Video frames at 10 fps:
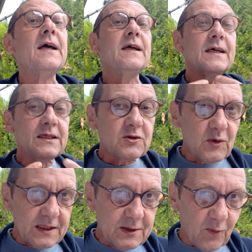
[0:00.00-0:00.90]
Il y a des
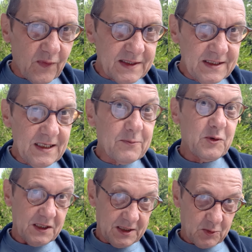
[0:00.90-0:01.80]
choix qui sont faciles et puis
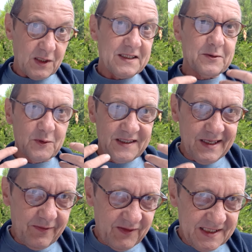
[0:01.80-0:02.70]
il y a des choix qui sont
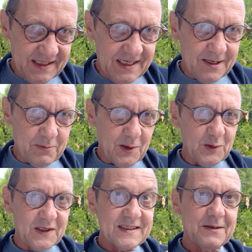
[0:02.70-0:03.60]
difficiles à
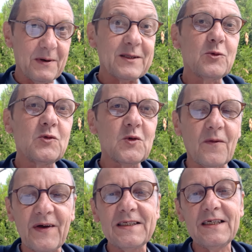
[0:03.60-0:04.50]
prendre. Hein. C'est pas toujours
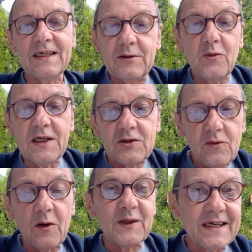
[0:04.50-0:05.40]
facile et tous les
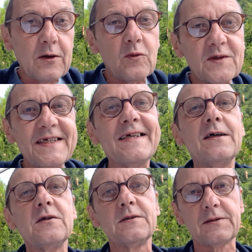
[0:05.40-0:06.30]
choix ont des
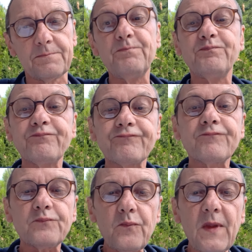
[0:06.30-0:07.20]
conséquences
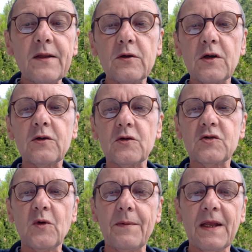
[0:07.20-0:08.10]
de notre
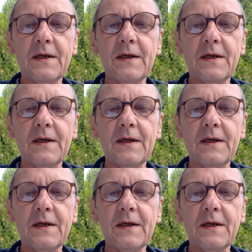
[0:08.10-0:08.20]
choix.